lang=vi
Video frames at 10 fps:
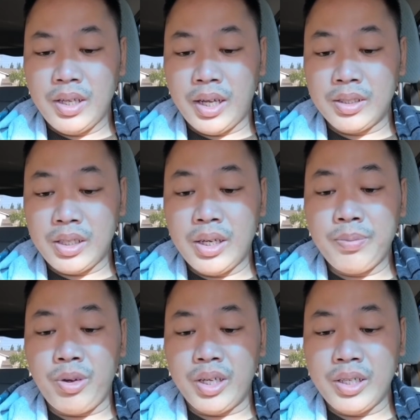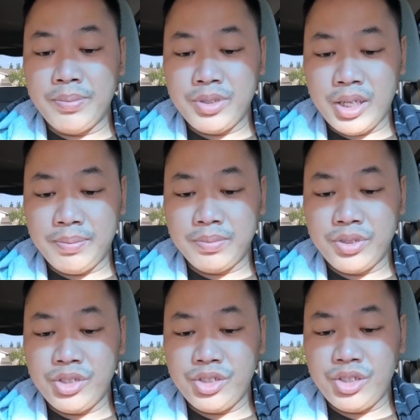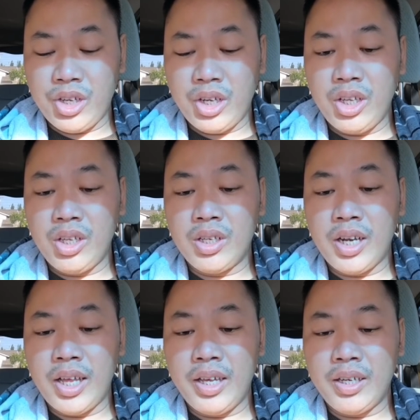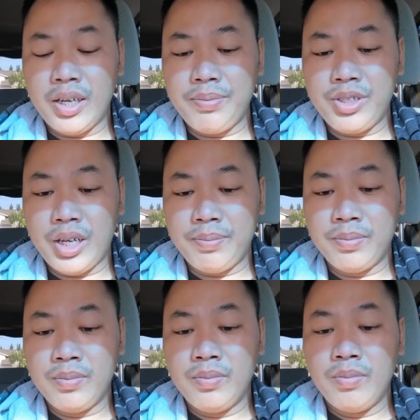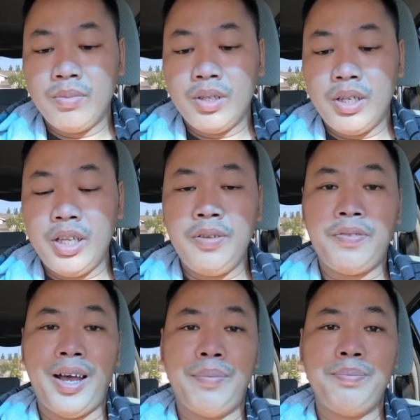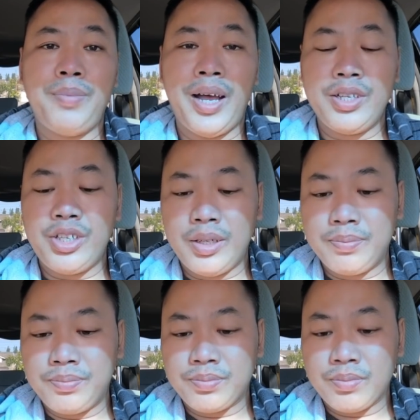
anh Thơm Nguyễn 500, Jenny Lê 500, Ly Phạm 300,